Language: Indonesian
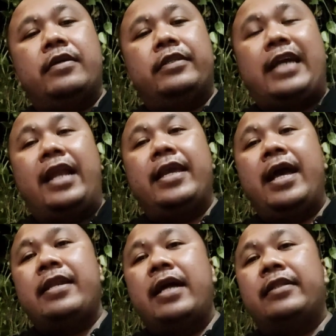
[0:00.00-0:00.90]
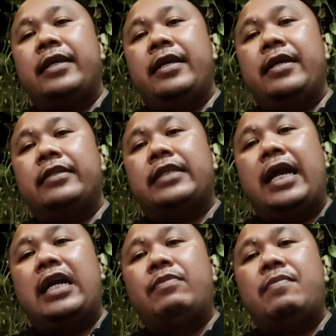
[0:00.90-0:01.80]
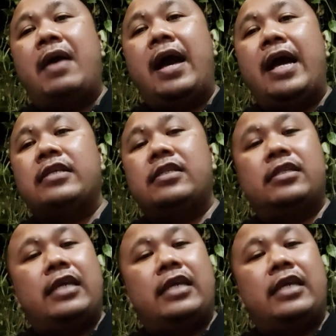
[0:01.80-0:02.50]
Sekalian nanti saya akan membahas